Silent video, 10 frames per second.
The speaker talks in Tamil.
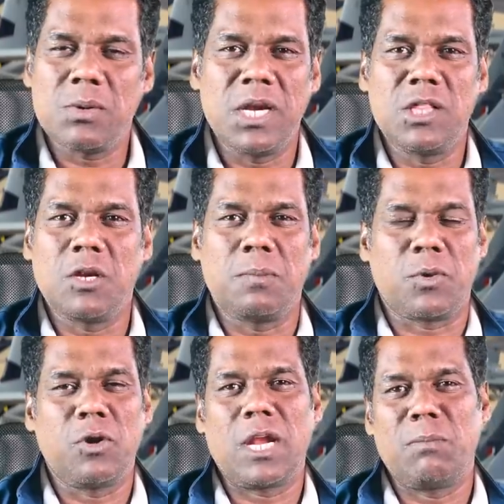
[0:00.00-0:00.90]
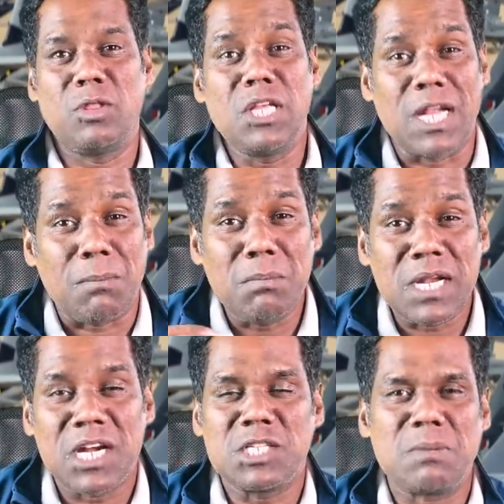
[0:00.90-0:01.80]
டுவெண்ட்டி த்ரீ ப்ரோக்ராம் வந்து நம்ம
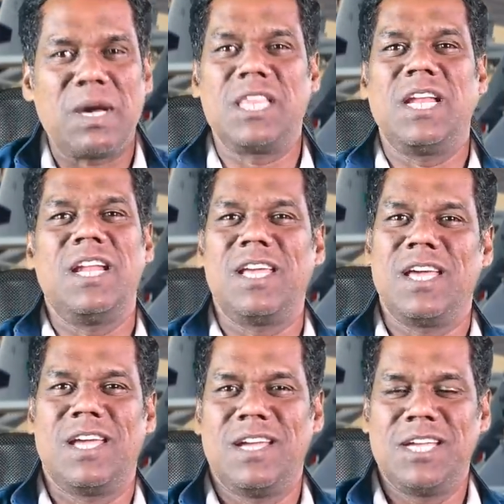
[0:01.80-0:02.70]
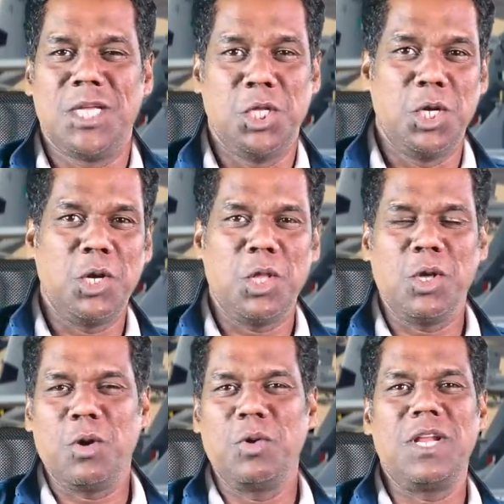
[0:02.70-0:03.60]
நினைச்ச மாதிரி இல்லையே இது
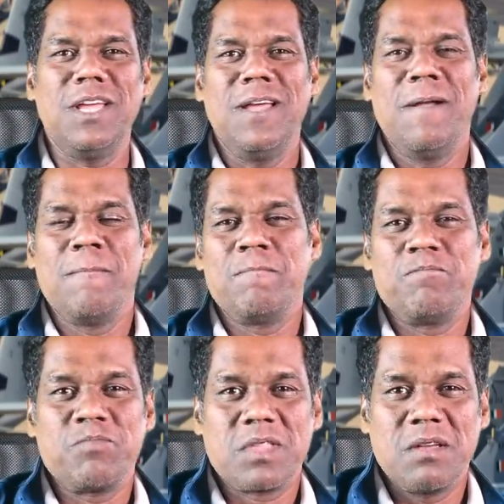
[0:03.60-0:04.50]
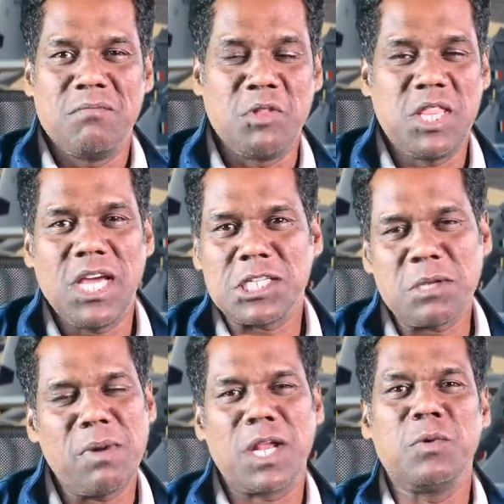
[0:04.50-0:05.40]
ஏதோ ஒரு
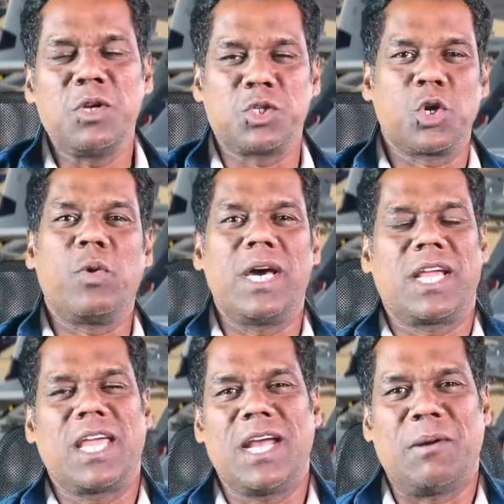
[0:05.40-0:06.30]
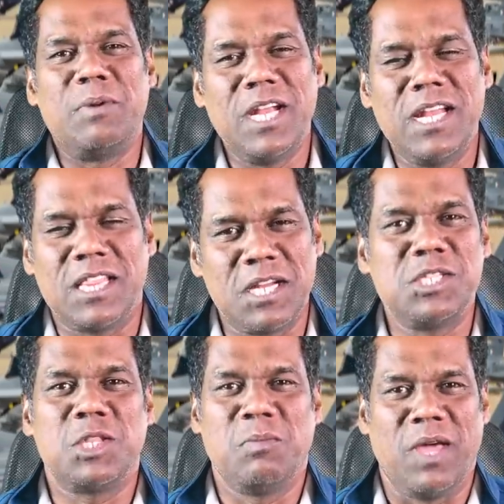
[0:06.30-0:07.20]
வித்தியாசமான ஒரு ஷோவா இருக்கே அப்படின்னு
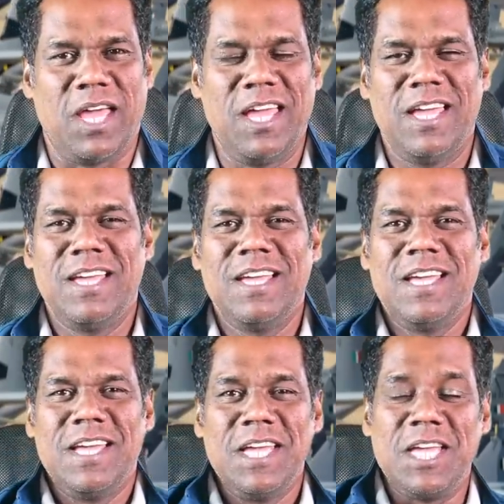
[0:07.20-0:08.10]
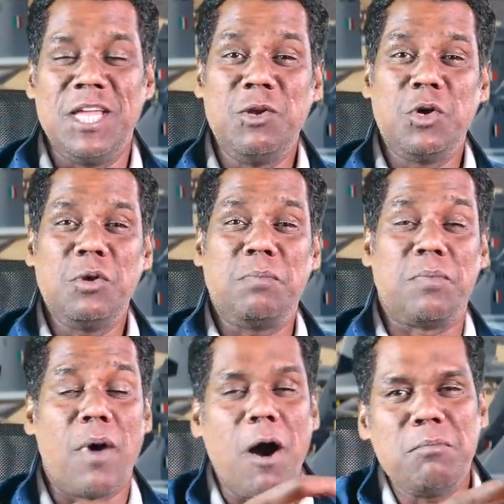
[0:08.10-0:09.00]
தெரிஞ்சதுமே இன்னொரு
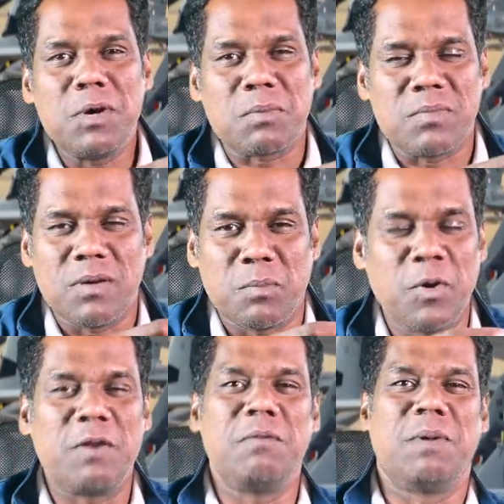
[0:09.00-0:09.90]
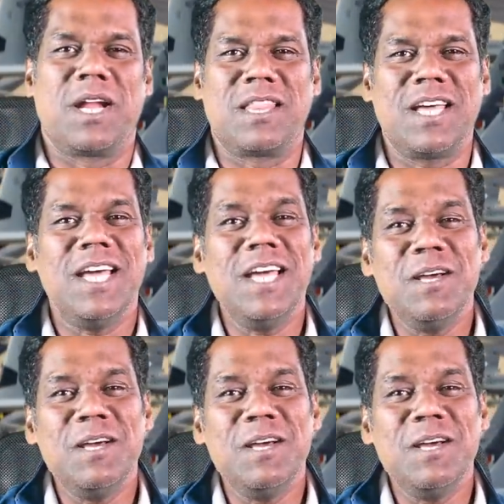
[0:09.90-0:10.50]
பாம்பர் போர் விமானத்தை